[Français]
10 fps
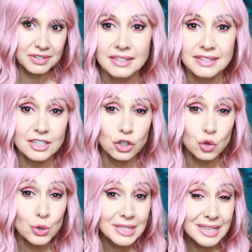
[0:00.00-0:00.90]
si
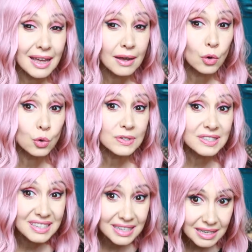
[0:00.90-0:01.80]
j'osais
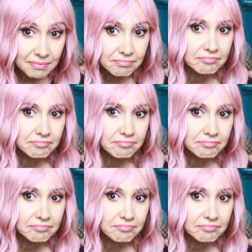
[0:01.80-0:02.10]
oser